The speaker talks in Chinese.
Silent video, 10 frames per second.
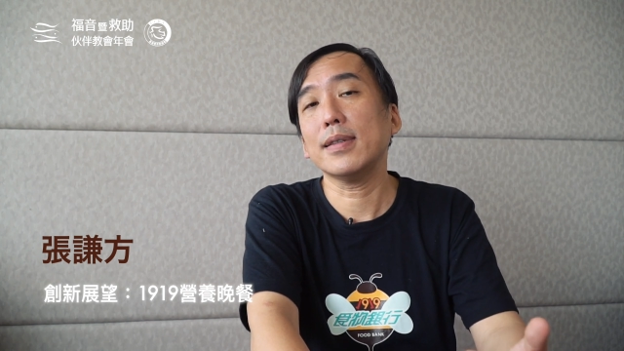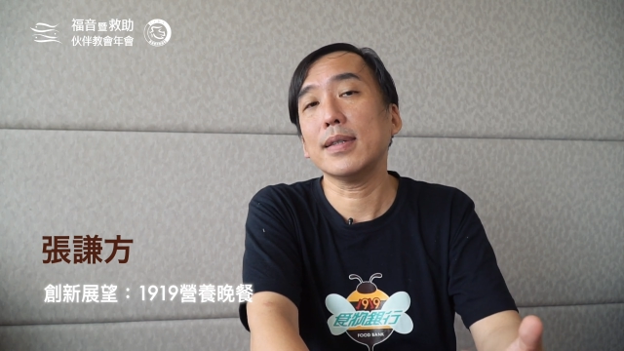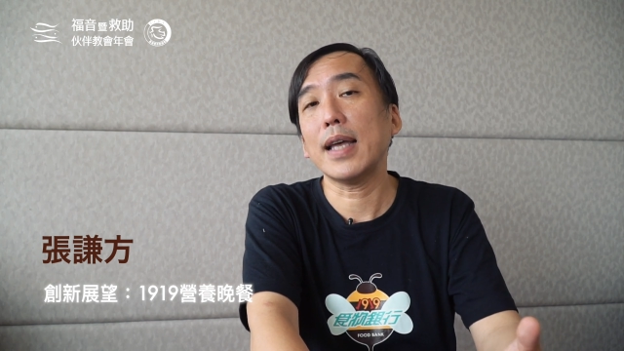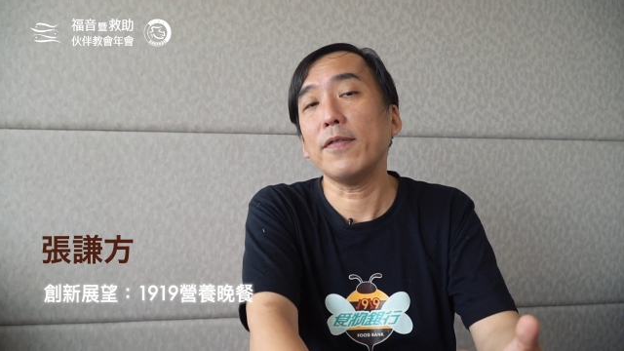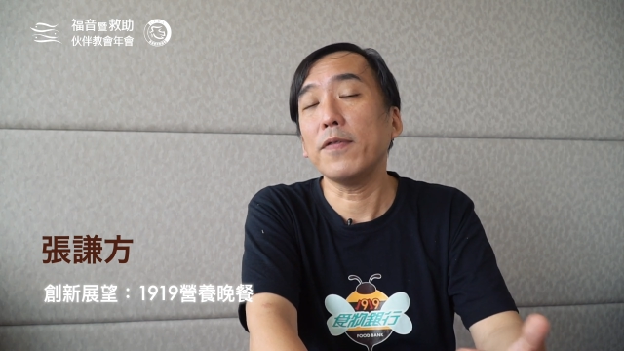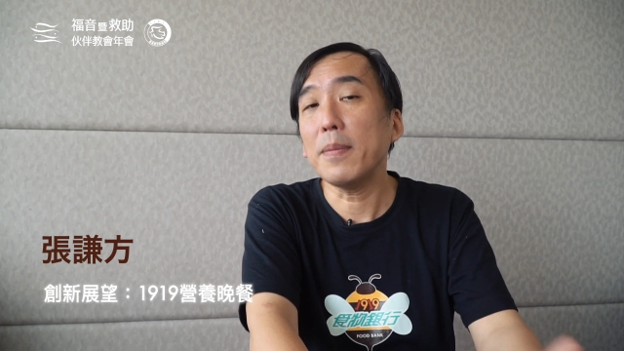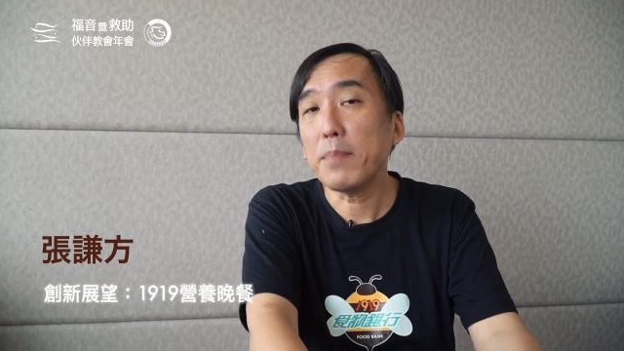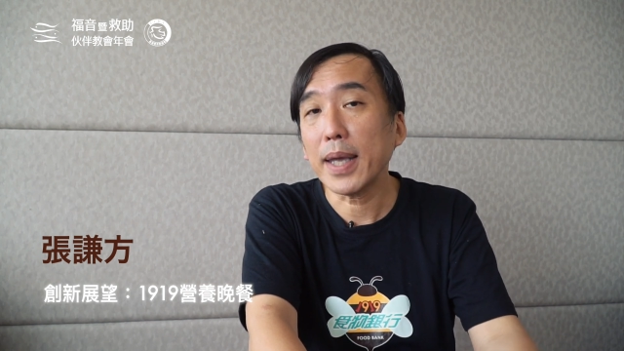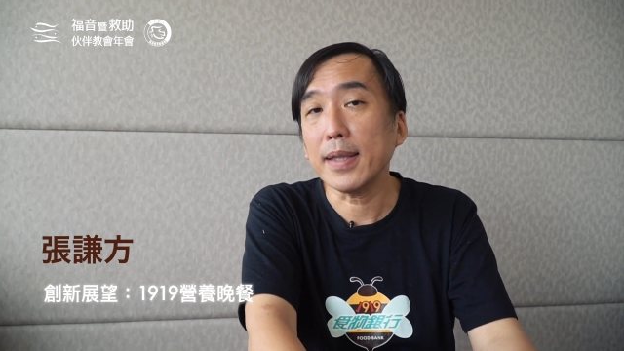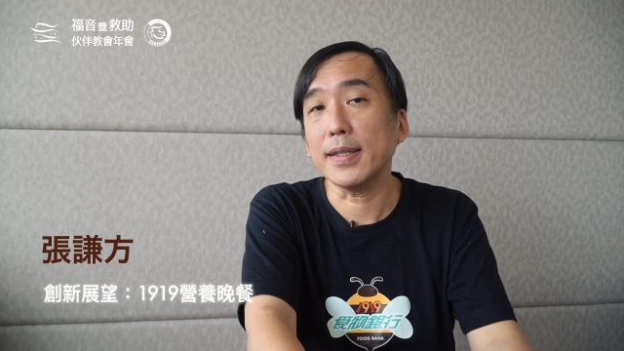再分
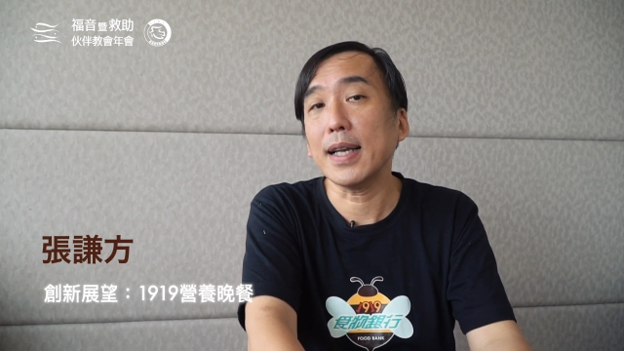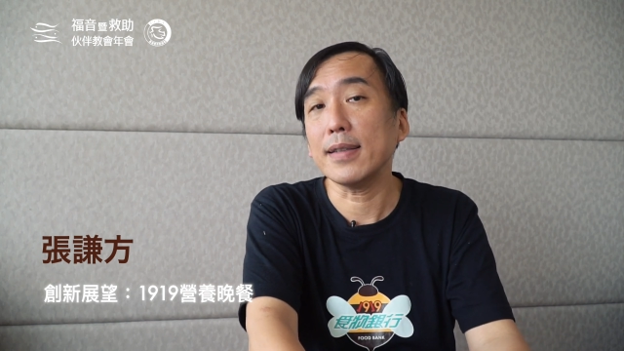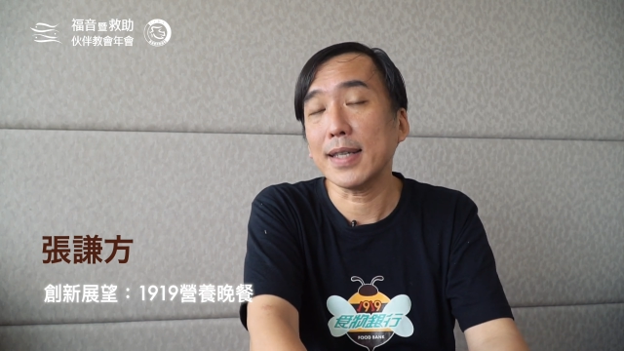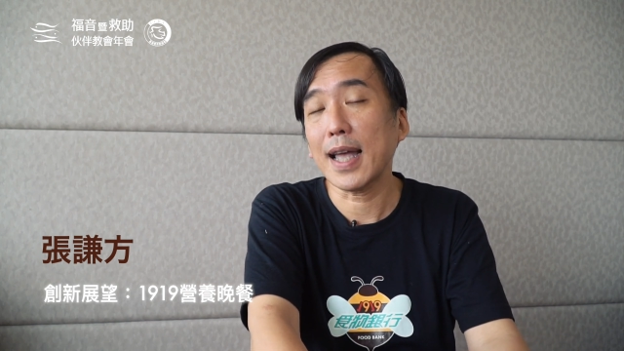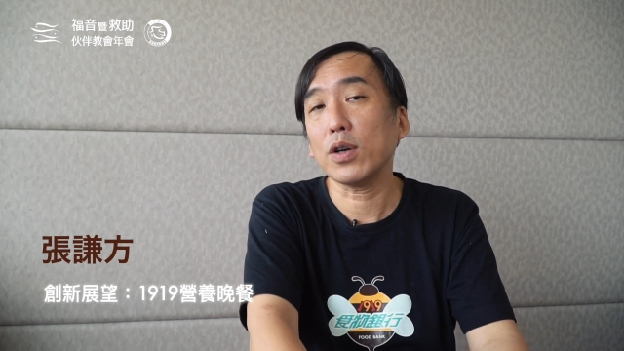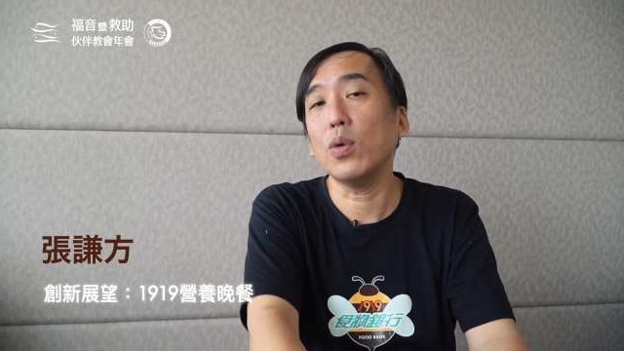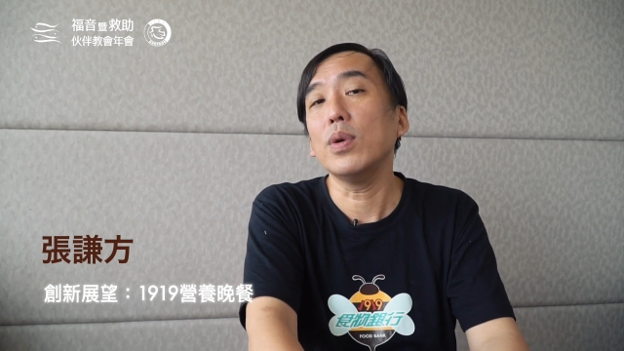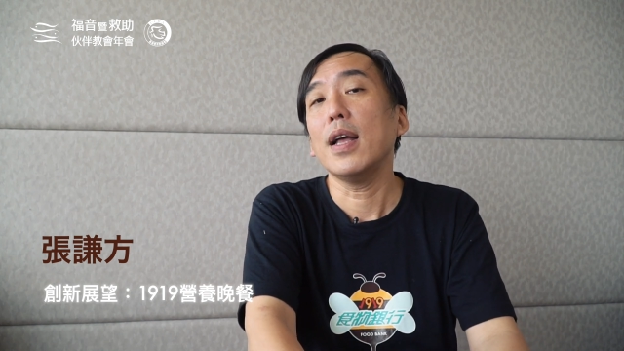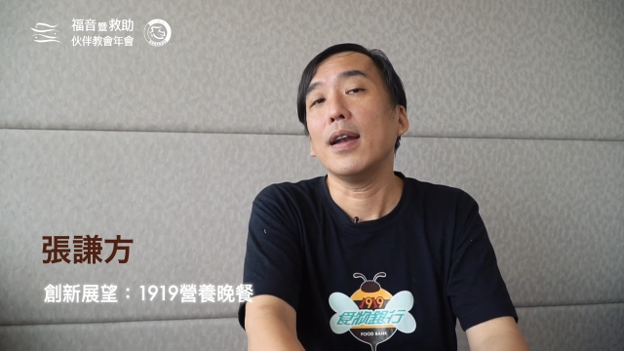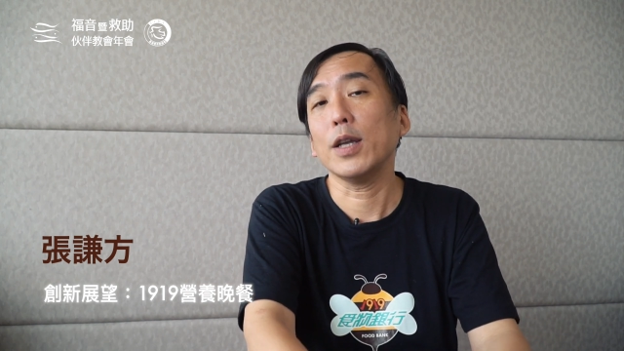配的这样架构
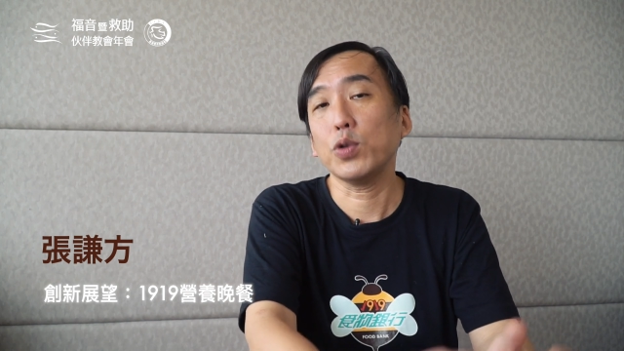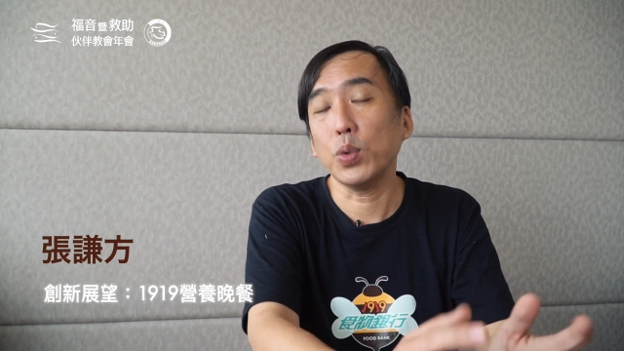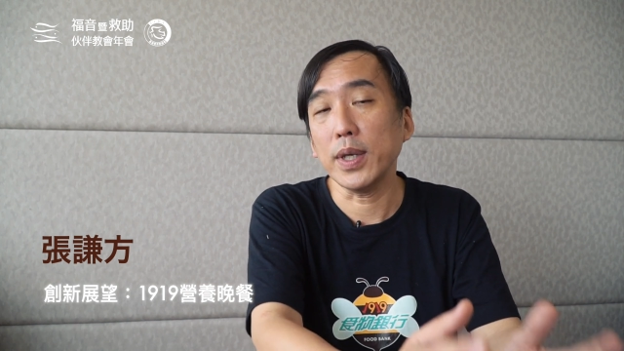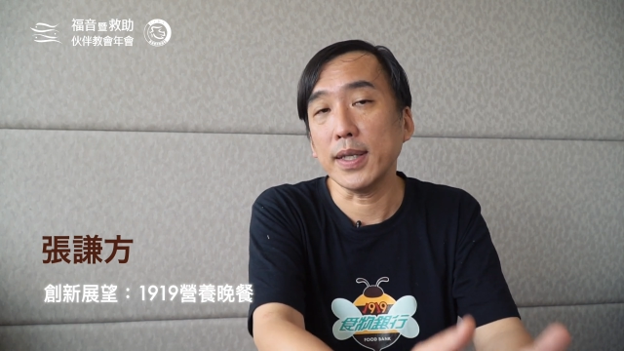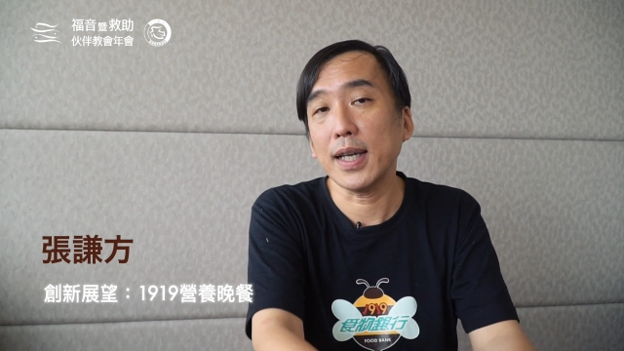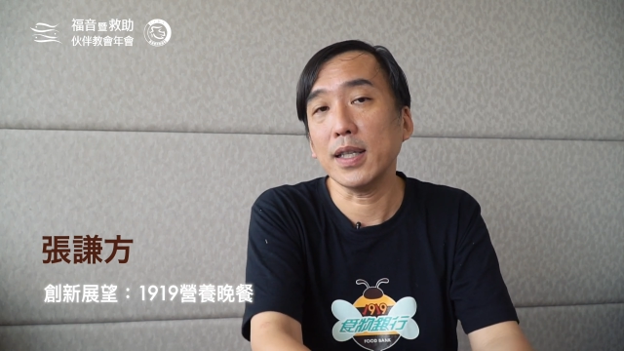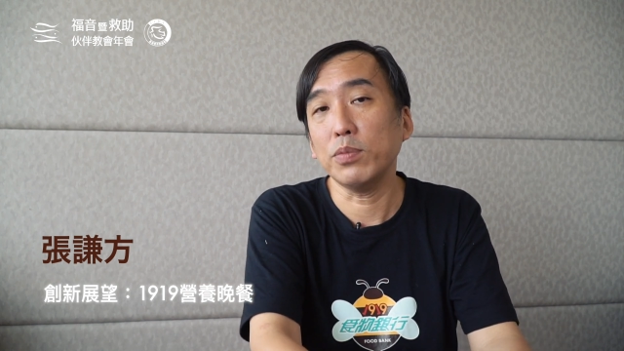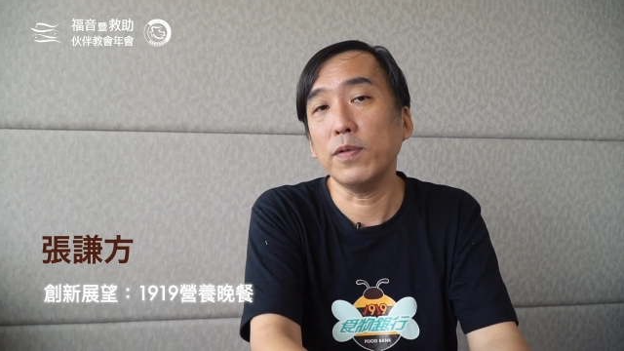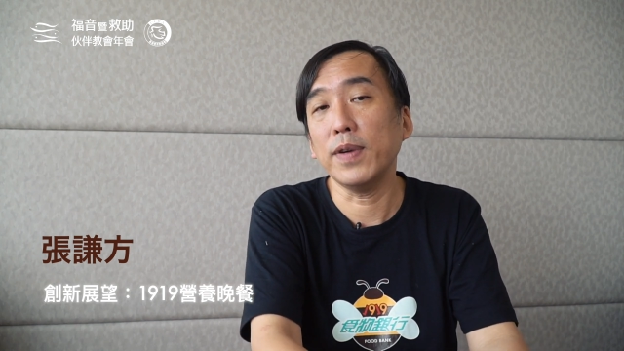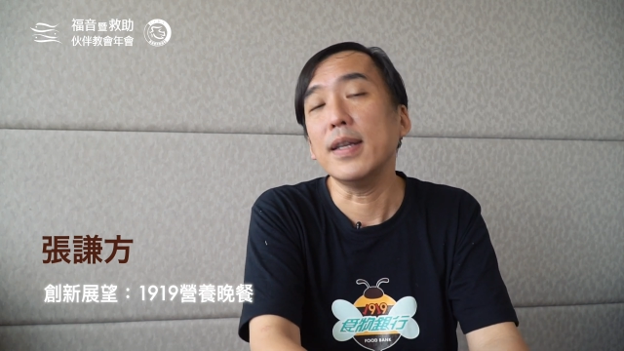来处理这样的
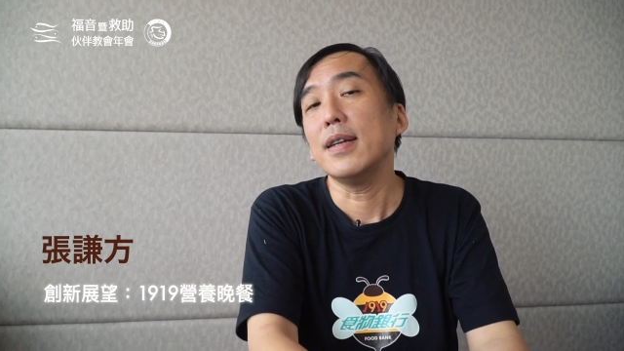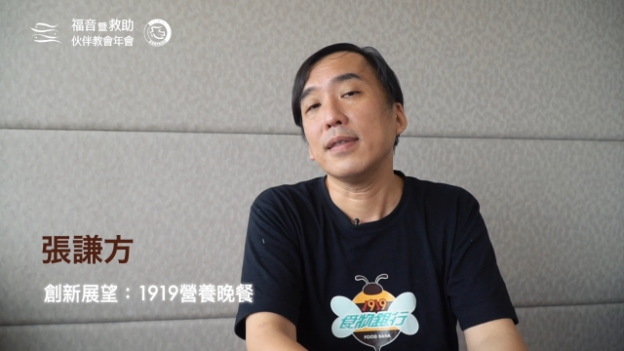部分。